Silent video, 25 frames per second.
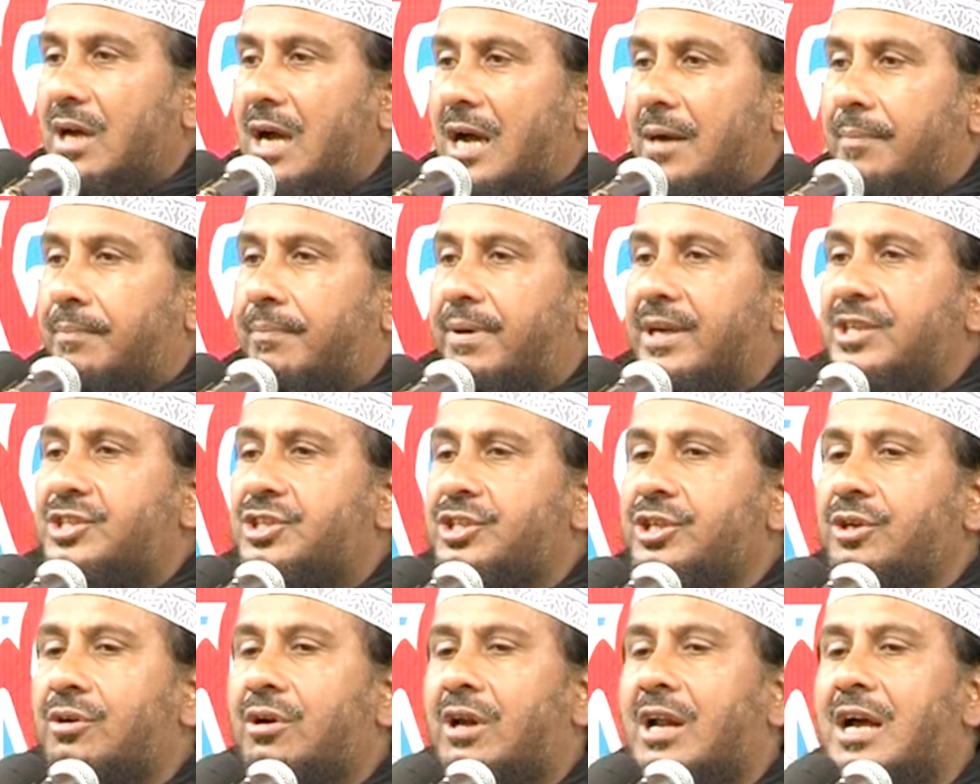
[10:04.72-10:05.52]

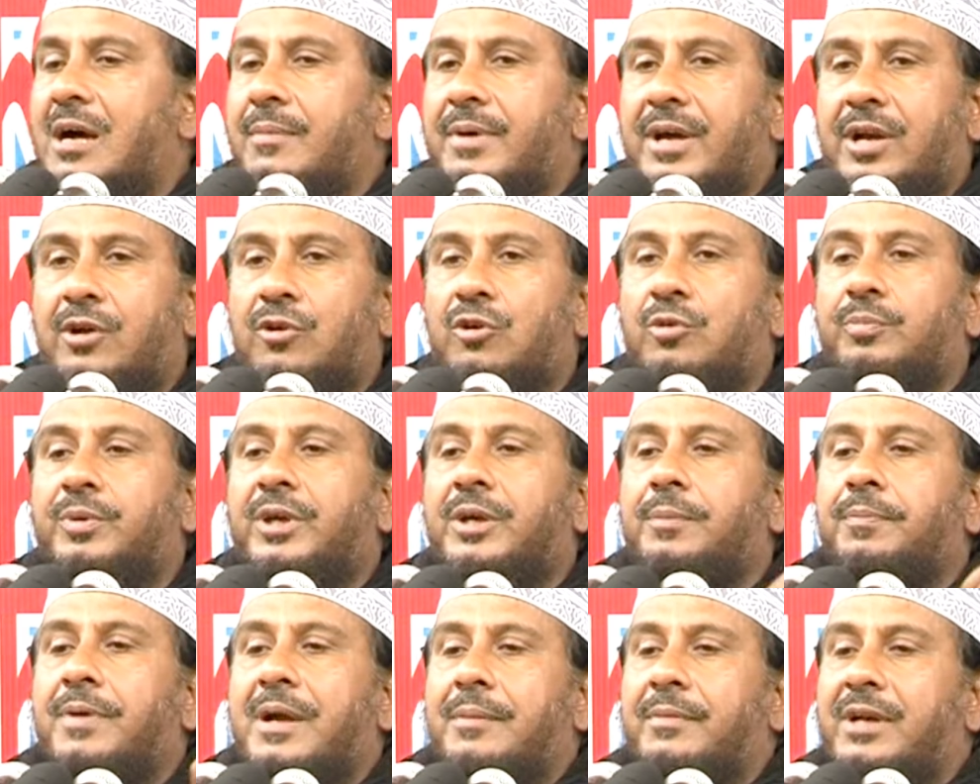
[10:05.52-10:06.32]
আব্বাসীয়রা আমার
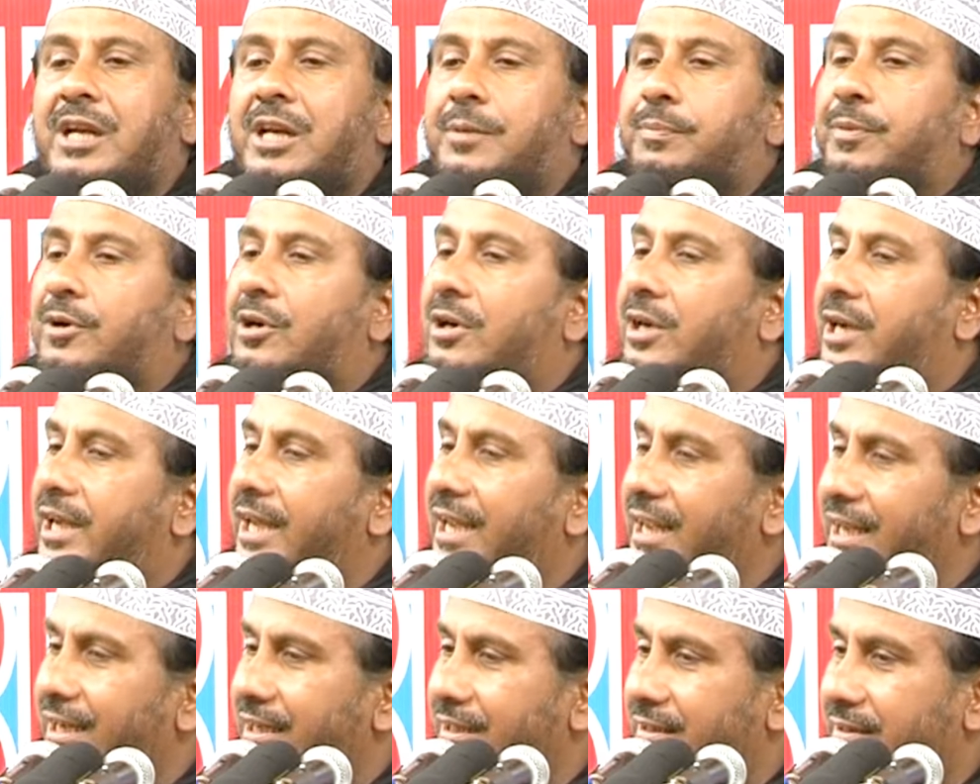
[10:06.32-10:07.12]
নবীর ফ্যামিলির পক্ষে
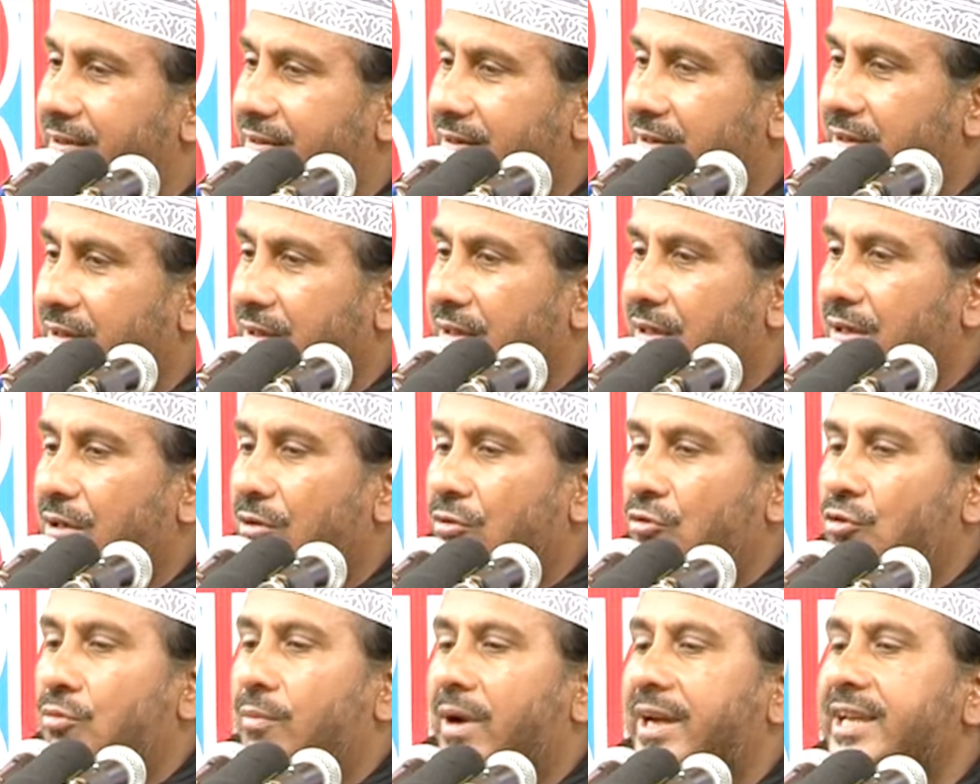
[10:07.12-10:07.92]

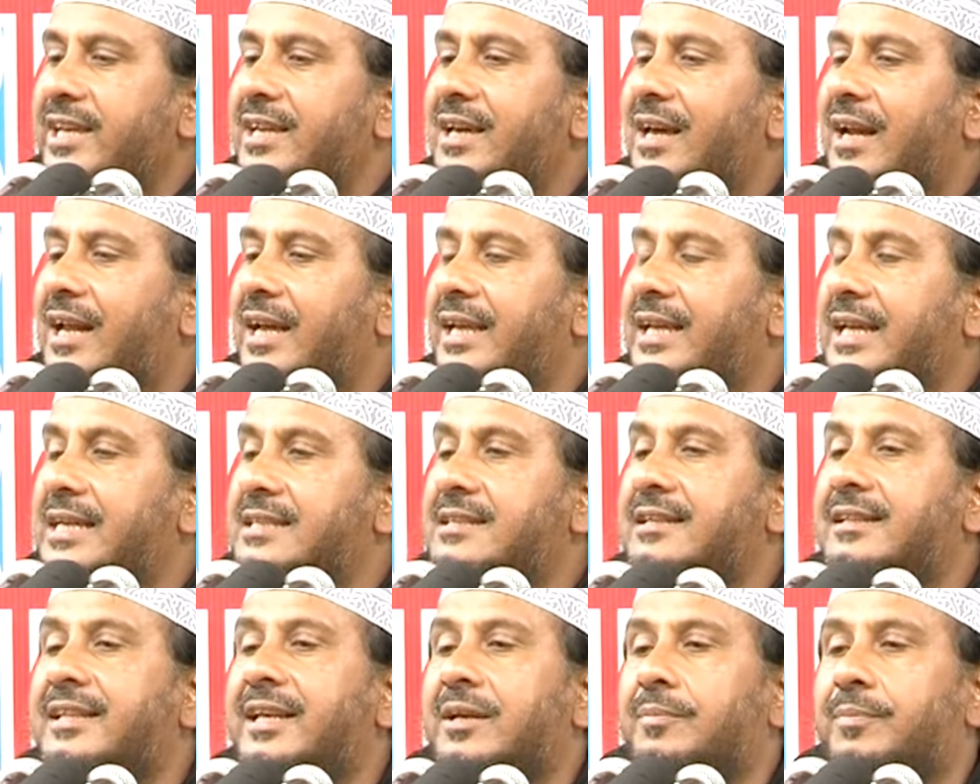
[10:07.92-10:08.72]
উমাইয়ারা
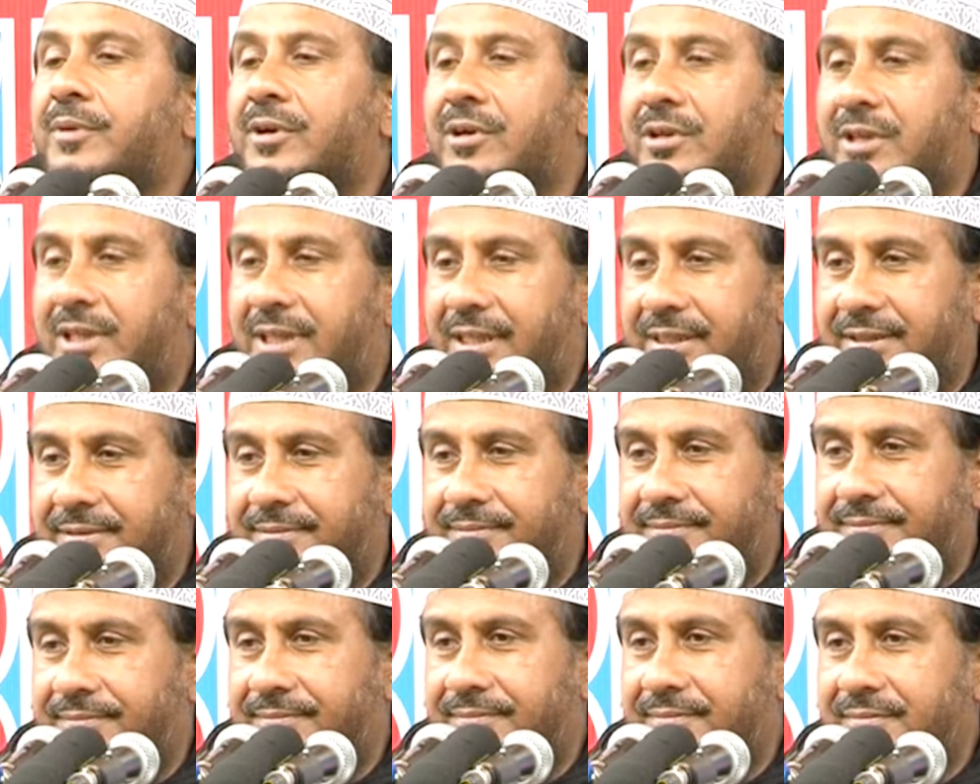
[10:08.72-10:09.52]
ইয়াজিদের পক্ষে
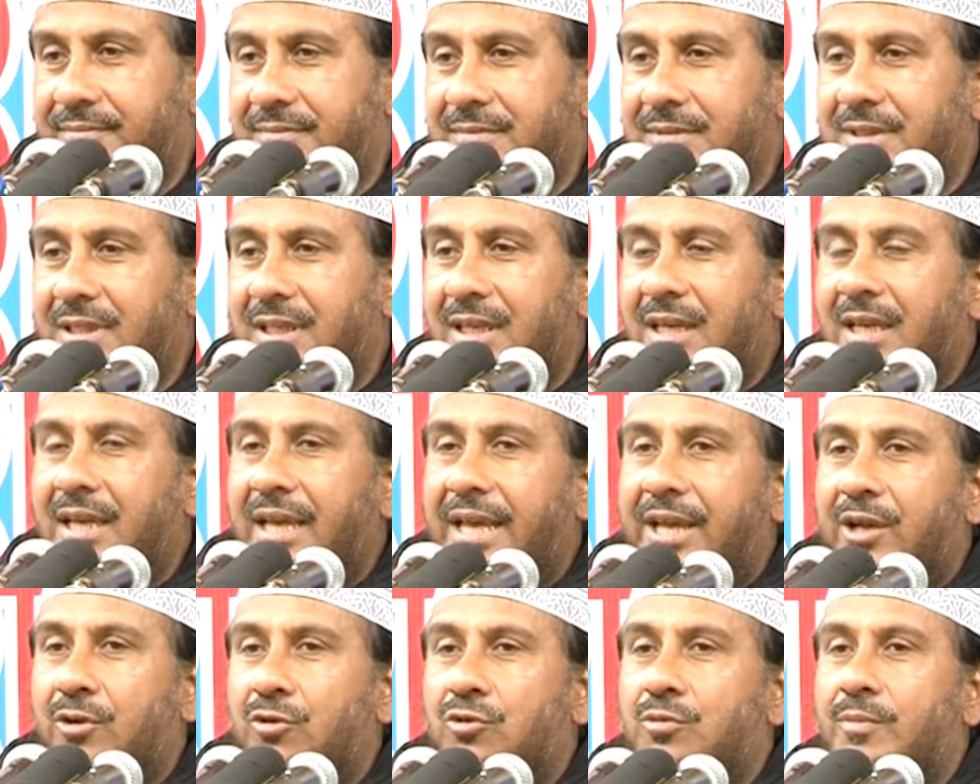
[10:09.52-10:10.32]

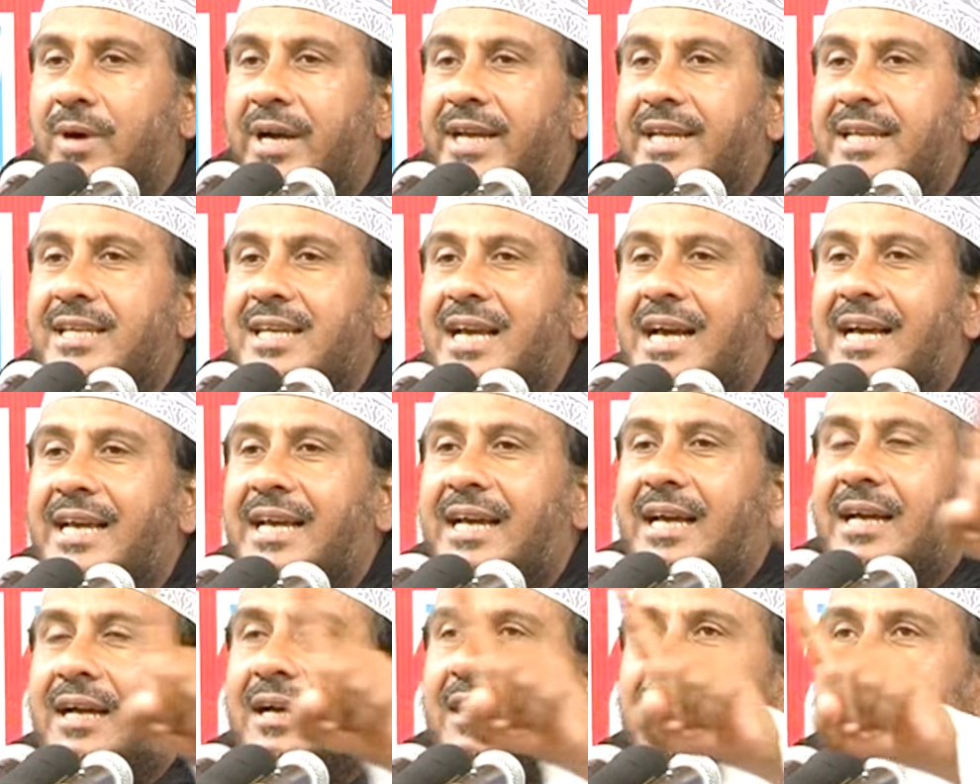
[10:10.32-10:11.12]
এই উমাইয়া
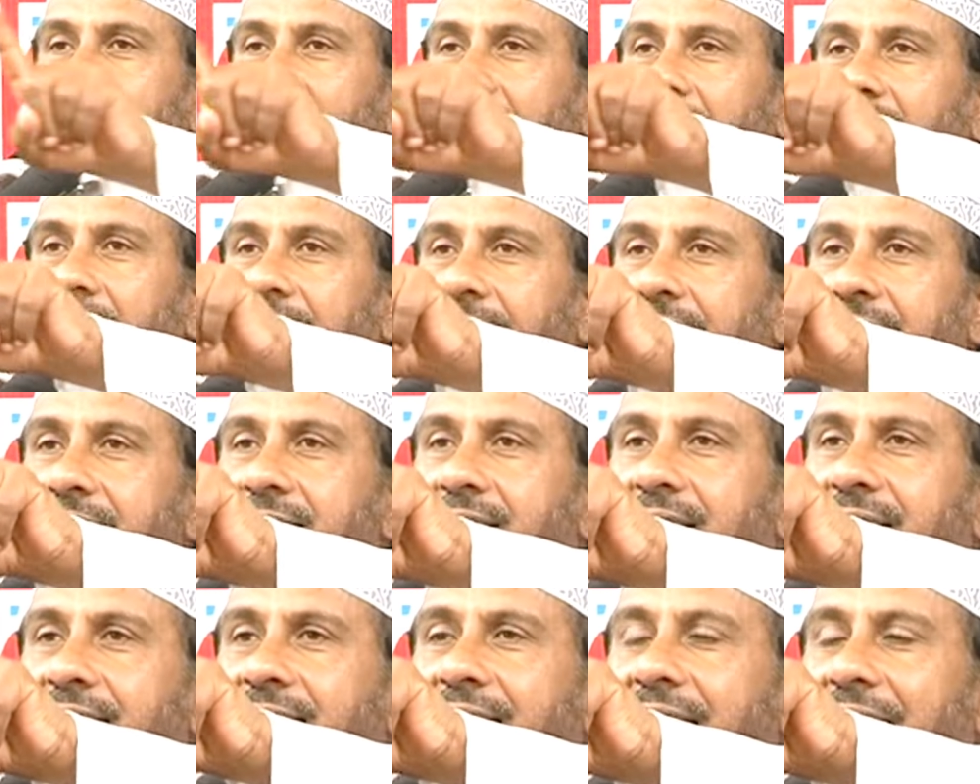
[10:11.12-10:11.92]

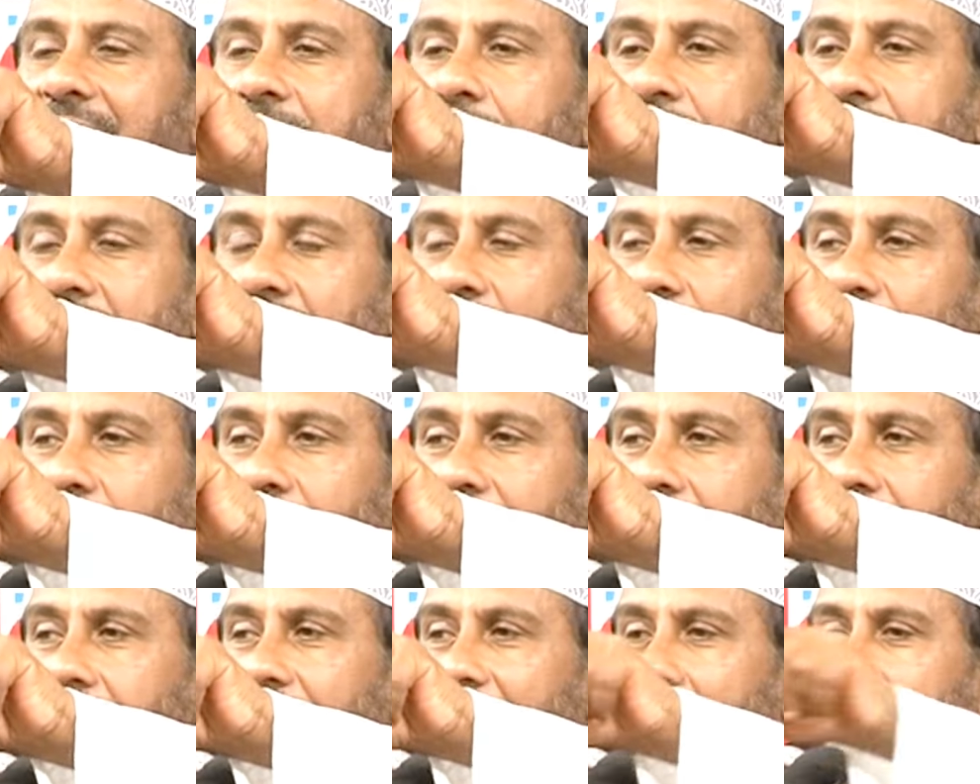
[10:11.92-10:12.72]
ইয়াজিদ আর আমার
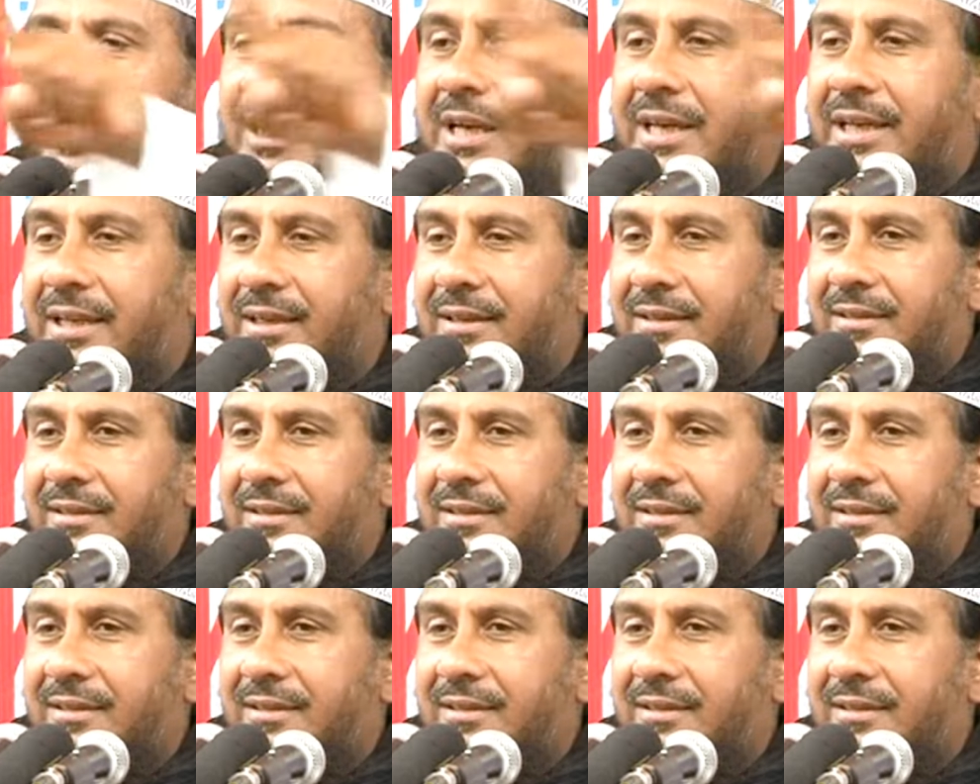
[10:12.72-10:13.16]
নবীর ফ্যামিলি